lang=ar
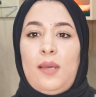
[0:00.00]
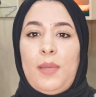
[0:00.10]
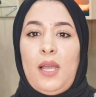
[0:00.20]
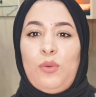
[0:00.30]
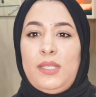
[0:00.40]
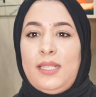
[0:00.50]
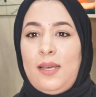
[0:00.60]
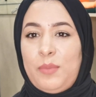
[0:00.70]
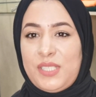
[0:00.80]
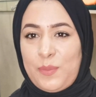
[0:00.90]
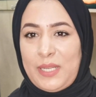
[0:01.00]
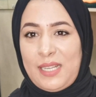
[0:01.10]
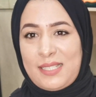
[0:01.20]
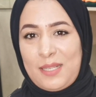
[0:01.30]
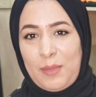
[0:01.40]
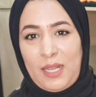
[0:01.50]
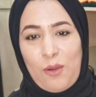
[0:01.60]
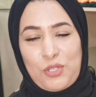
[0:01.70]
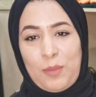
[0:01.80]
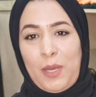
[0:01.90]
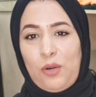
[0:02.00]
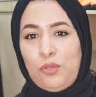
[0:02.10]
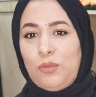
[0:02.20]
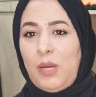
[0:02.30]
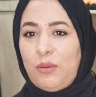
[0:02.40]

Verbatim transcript: الله بحول الله بالنسبه للناس اللي ما لقاوش عبارهم